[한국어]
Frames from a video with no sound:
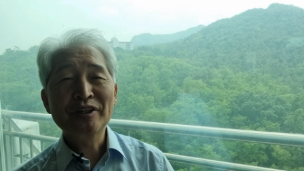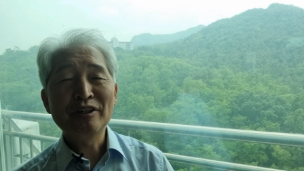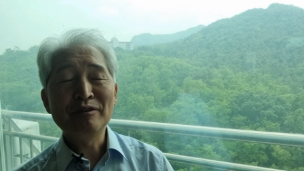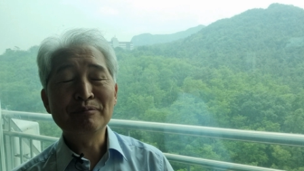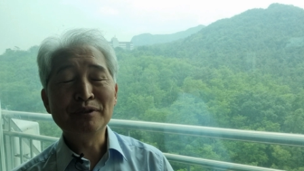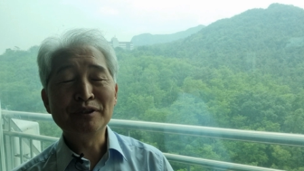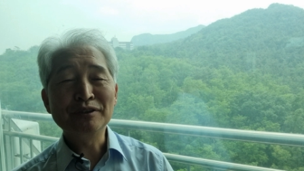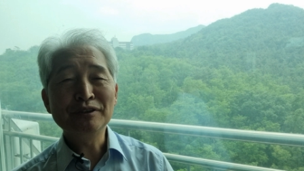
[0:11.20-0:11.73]

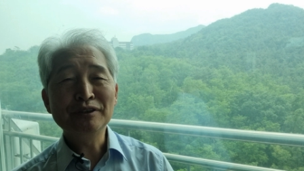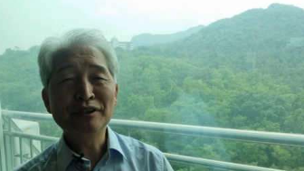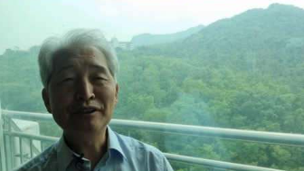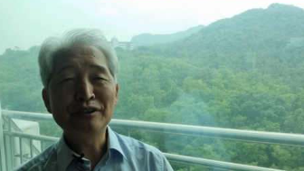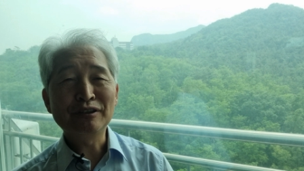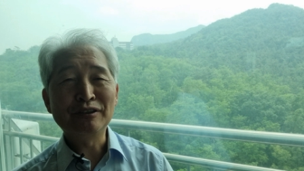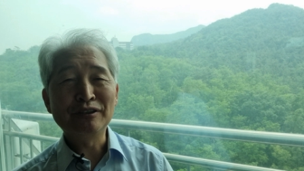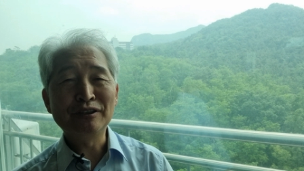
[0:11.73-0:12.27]
한번
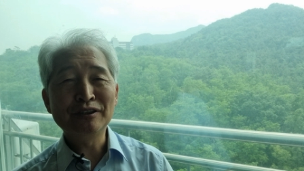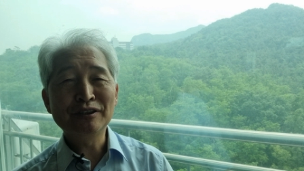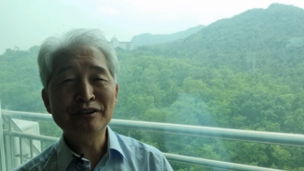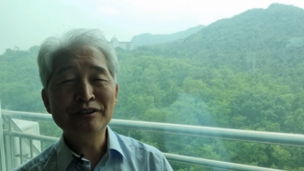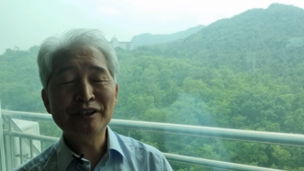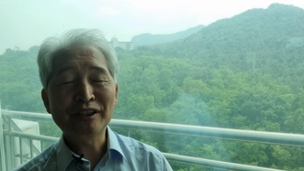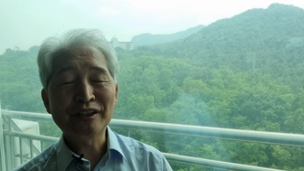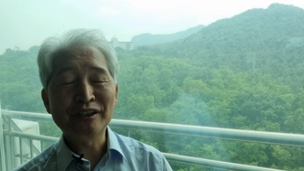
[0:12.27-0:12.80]
더
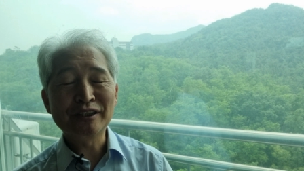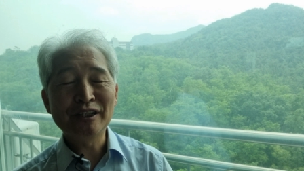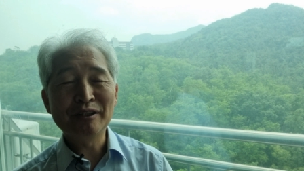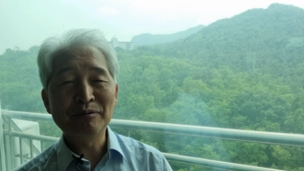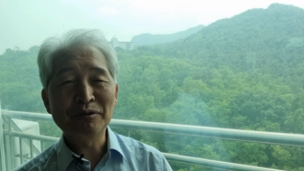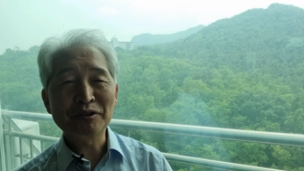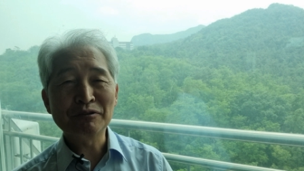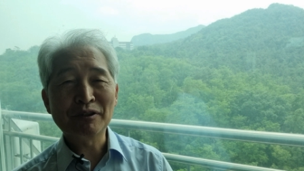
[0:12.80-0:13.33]
생각을
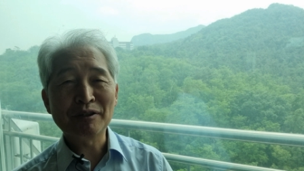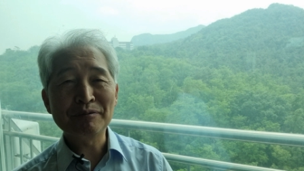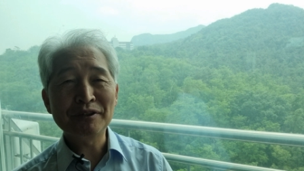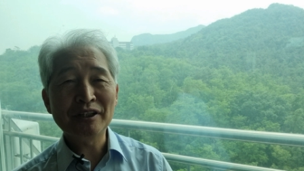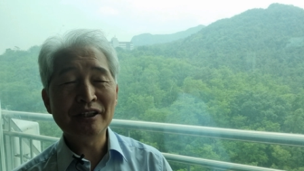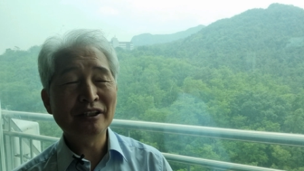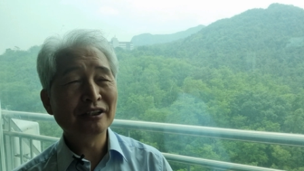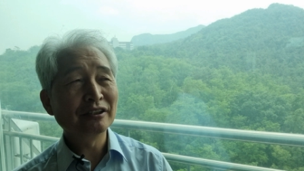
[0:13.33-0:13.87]
해보기
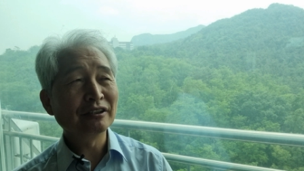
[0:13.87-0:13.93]
원합니다.